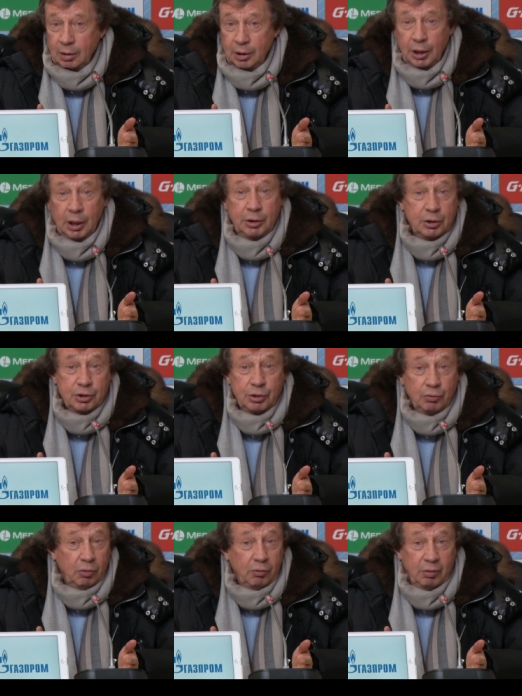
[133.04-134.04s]
Я
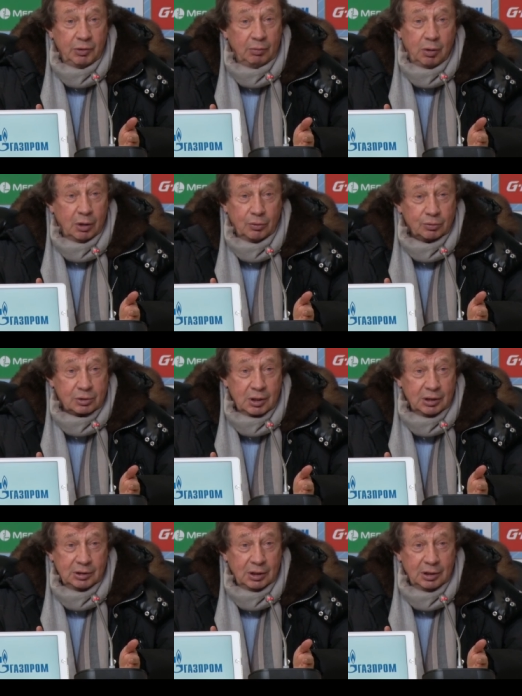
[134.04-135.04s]
ничего вам не могу
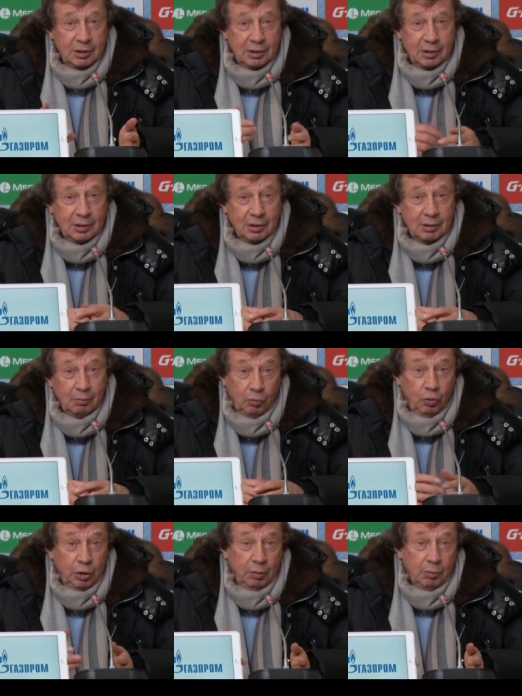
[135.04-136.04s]
сказать.
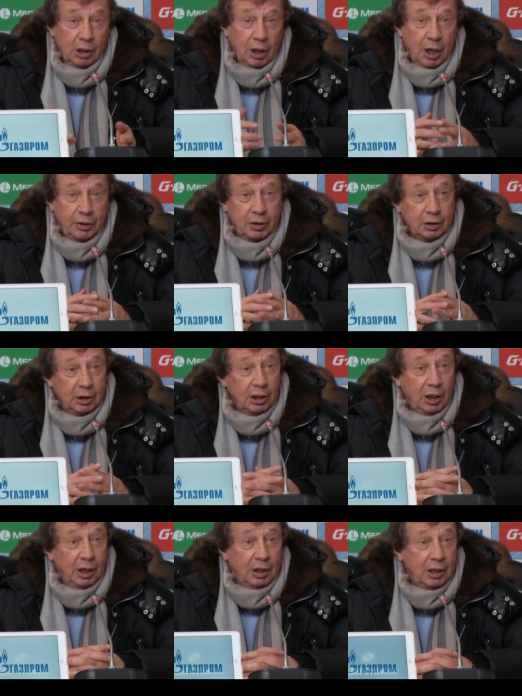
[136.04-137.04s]
Будем играть от
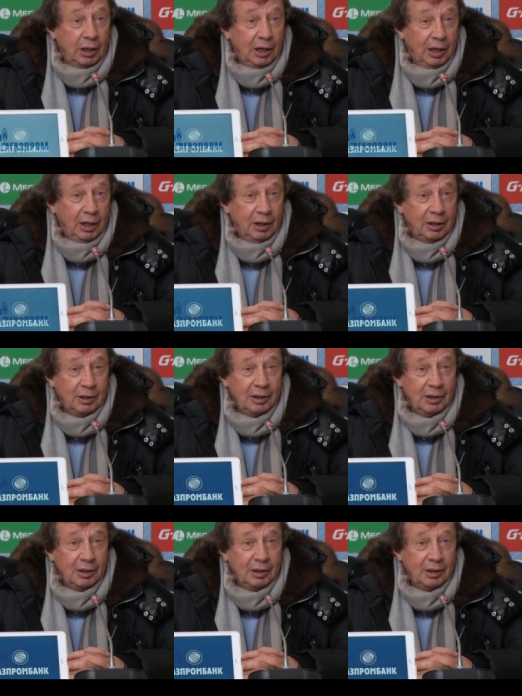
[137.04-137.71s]
игры к игре.